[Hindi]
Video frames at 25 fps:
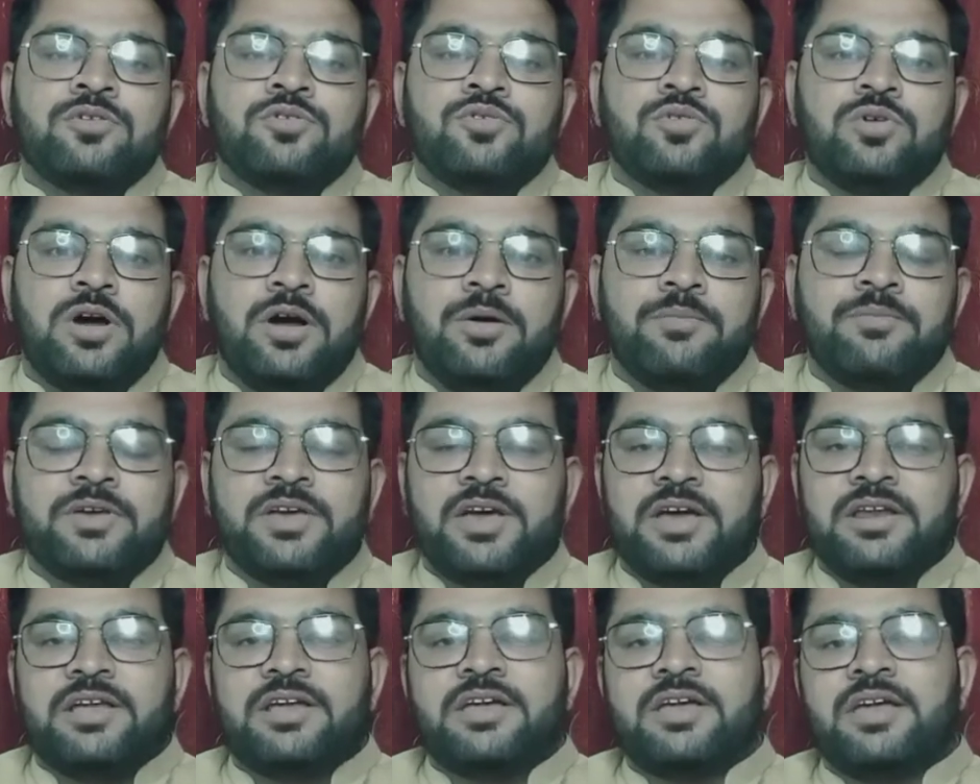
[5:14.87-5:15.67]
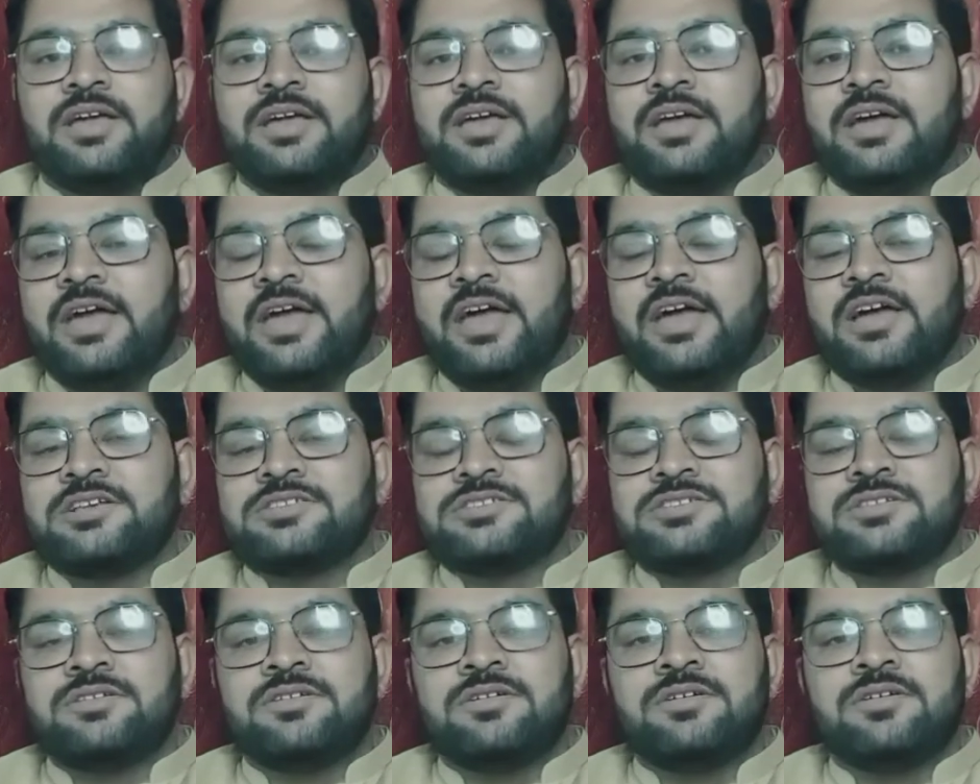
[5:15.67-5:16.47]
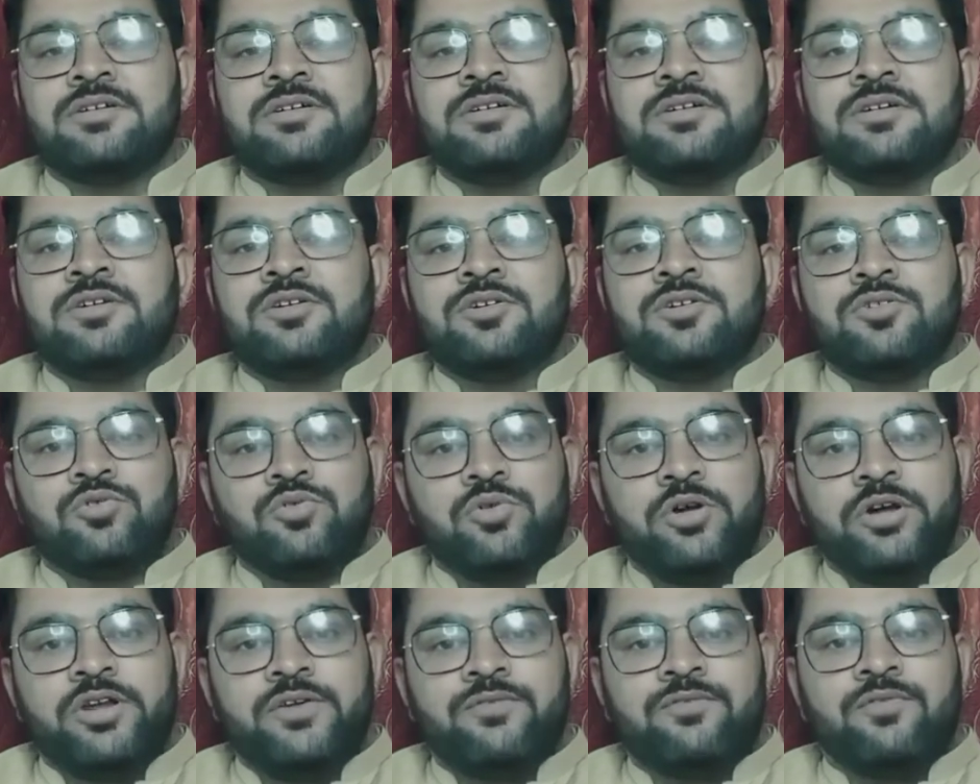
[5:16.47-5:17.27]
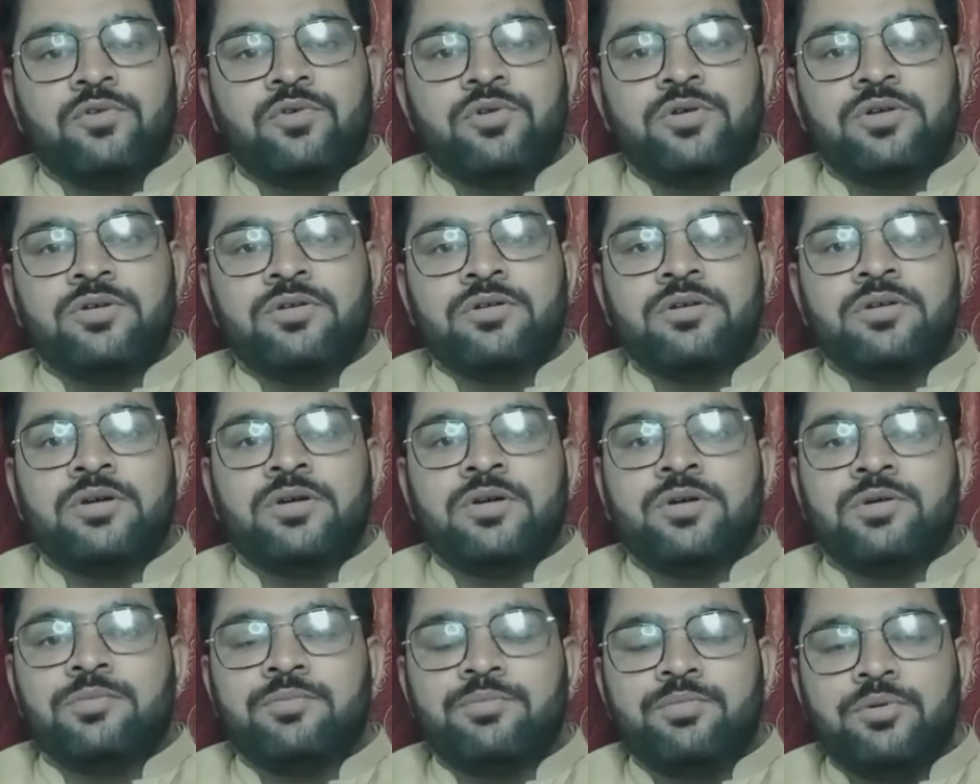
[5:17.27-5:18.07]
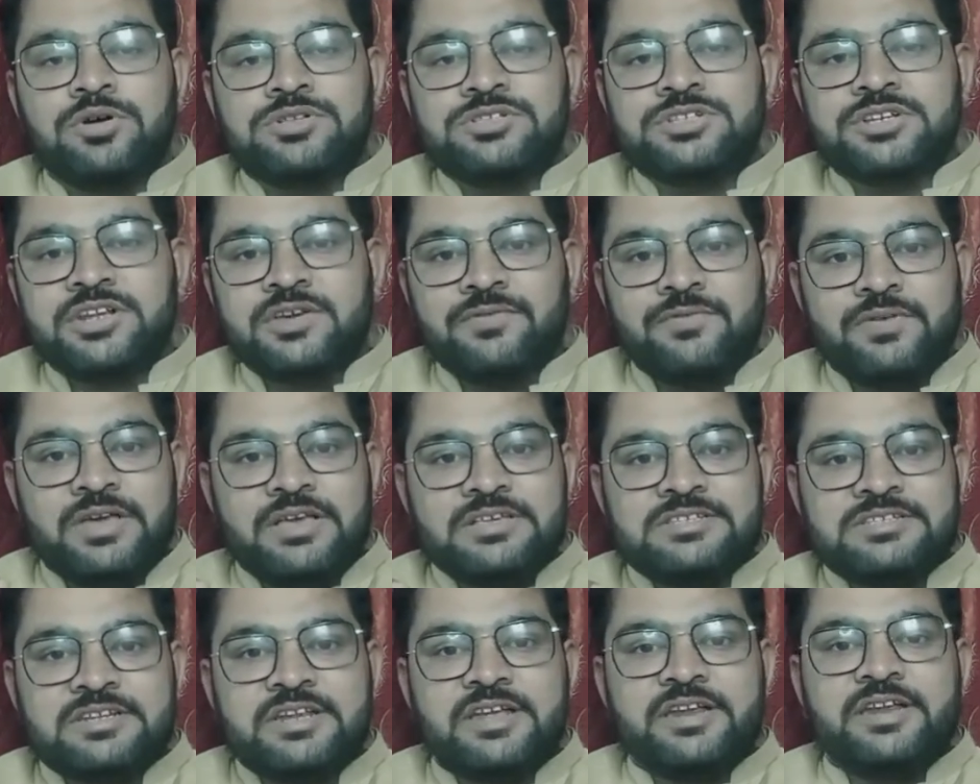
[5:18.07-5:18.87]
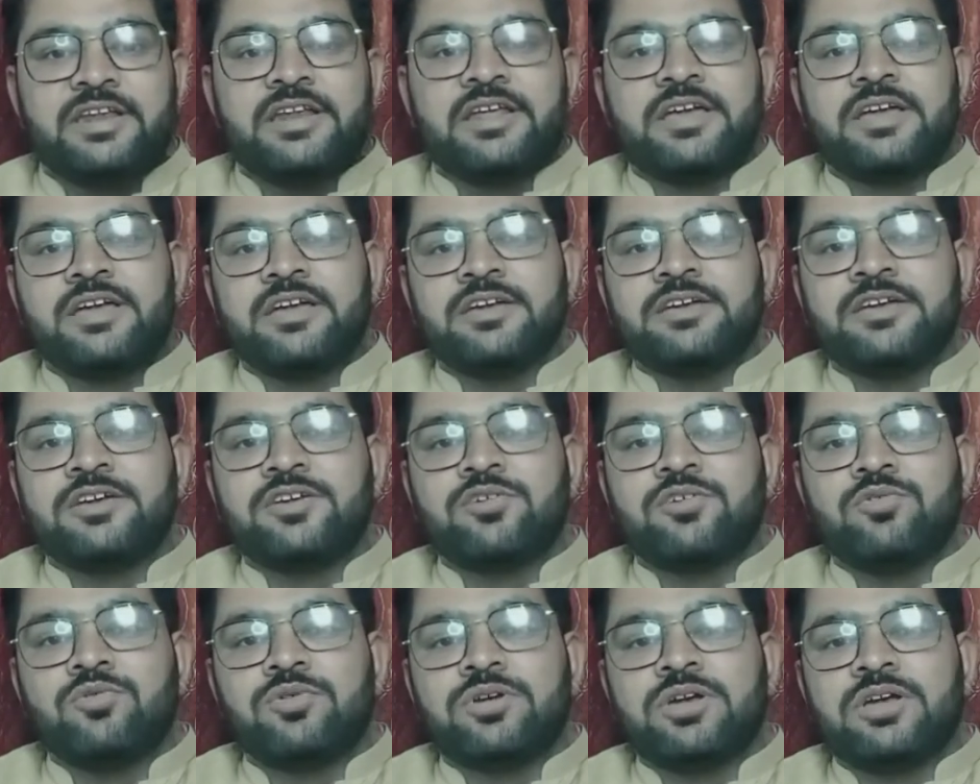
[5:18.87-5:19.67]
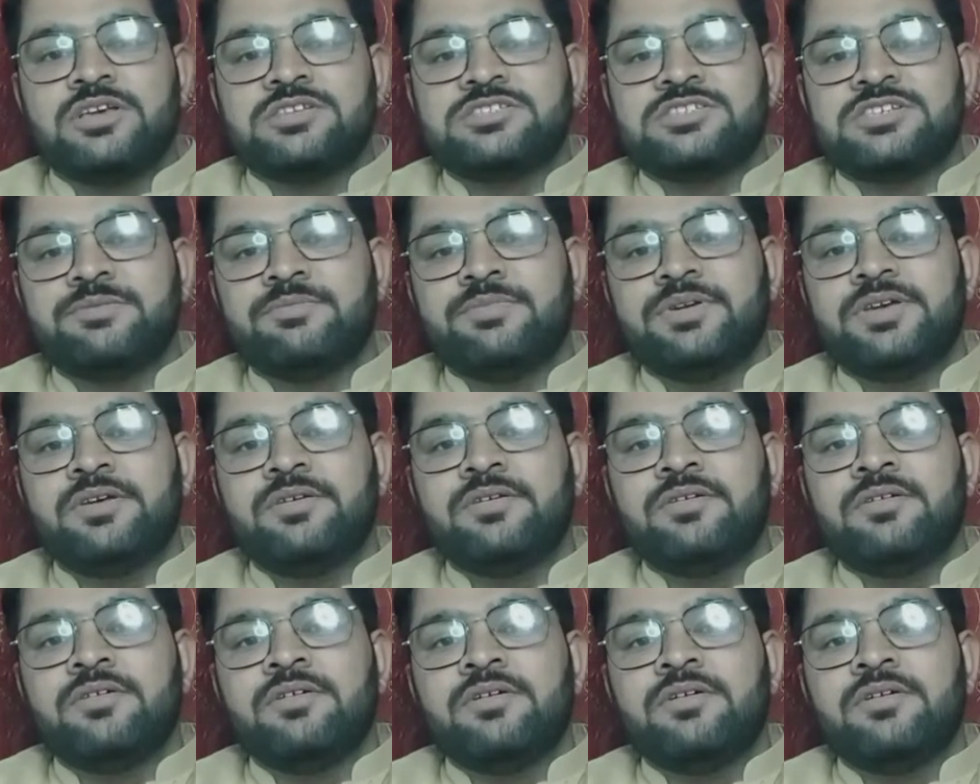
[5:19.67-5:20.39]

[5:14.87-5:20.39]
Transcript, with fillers: तो हम क्या लिखेंगे x 24 पॉजिटिव इसलिए नहीं लिखेंगे क्योंकि किसी भी